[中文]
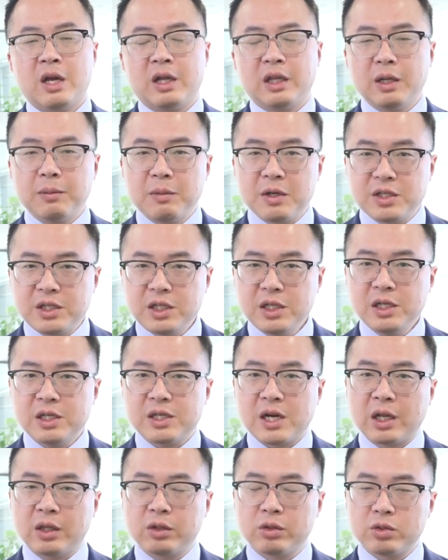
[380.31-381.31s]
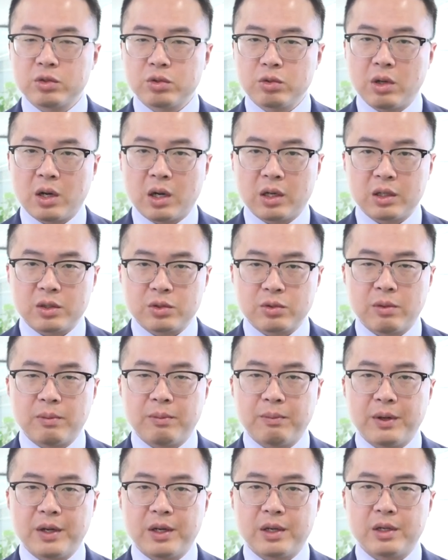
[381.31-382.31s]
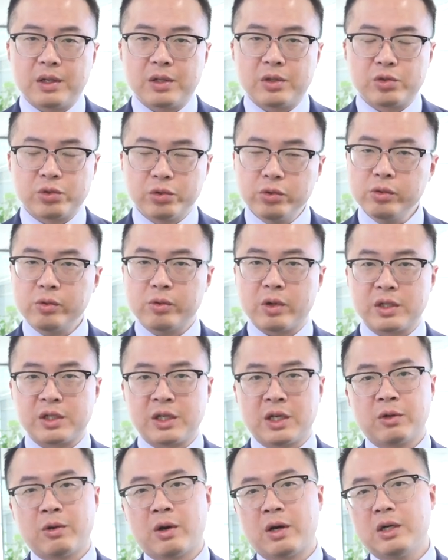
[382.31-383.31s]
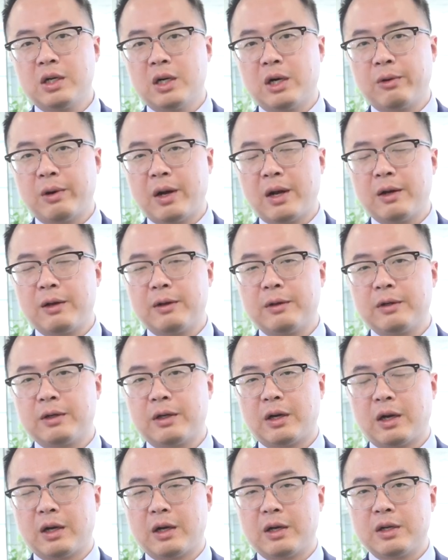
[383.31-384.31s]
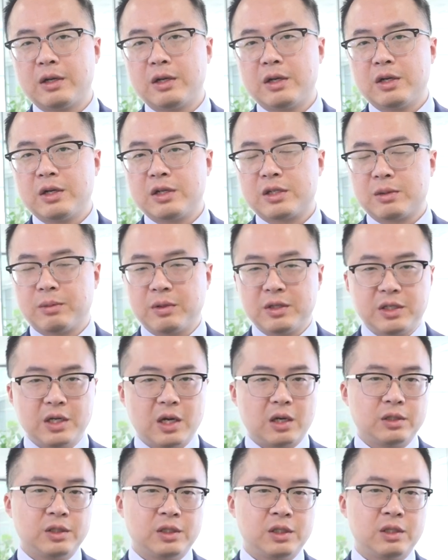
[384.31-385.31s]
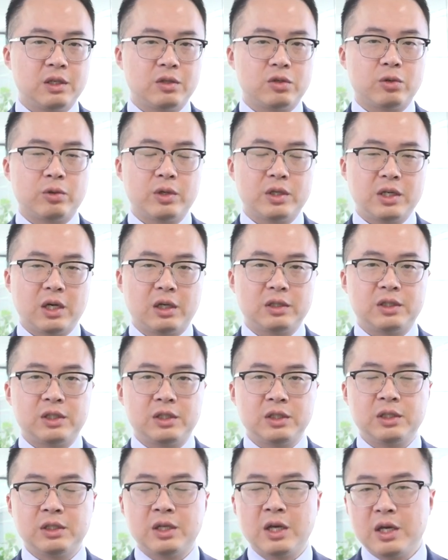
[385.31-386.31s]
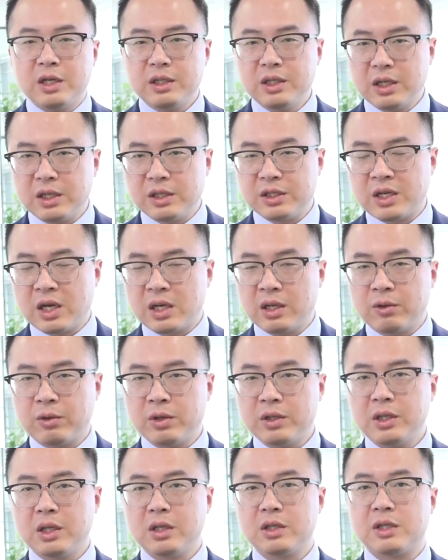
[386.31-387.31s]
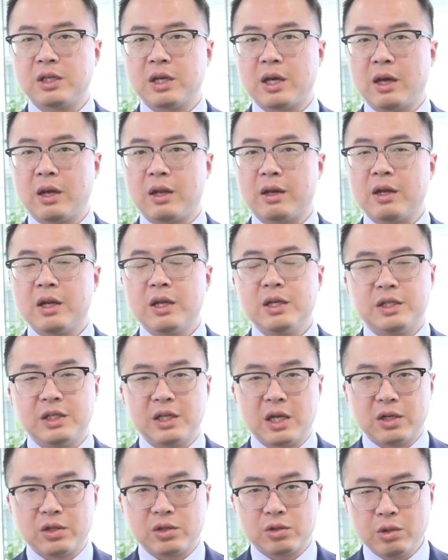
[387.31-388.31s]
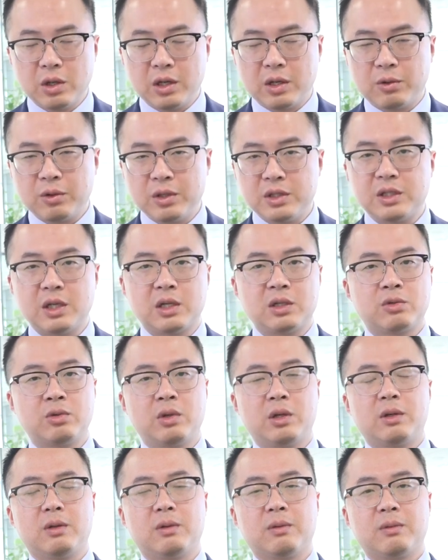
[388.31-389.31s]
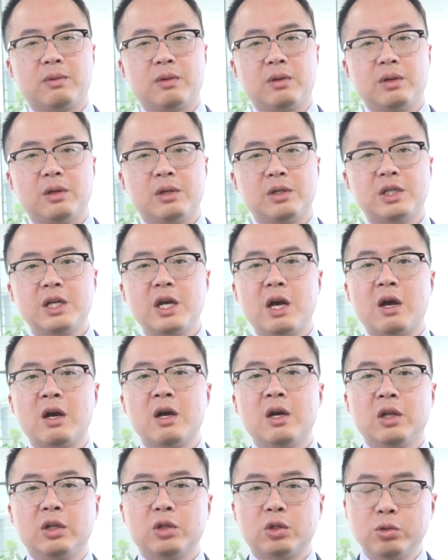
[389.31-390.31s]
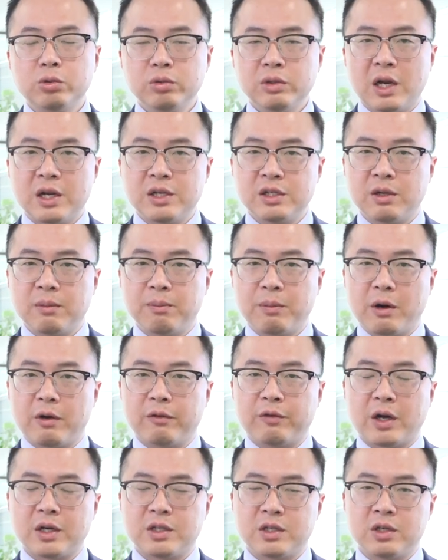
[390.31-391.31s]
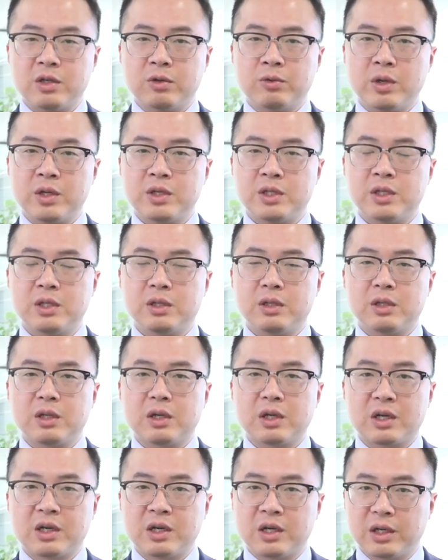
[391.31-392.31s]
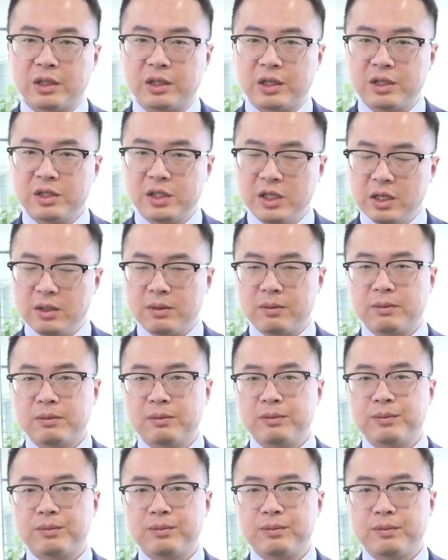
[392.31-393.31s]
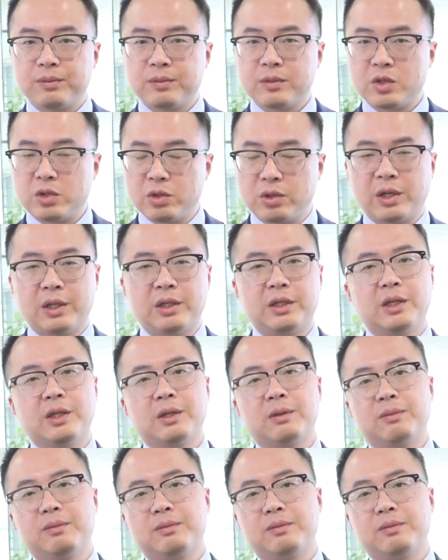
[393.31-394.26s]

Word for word: 那么，既然都做好了准备。如果情况恶化，啊，什么降息的就会降息，印钱的会印钱，减税的会减税，这样突然性爆发金融危机可能性就很低。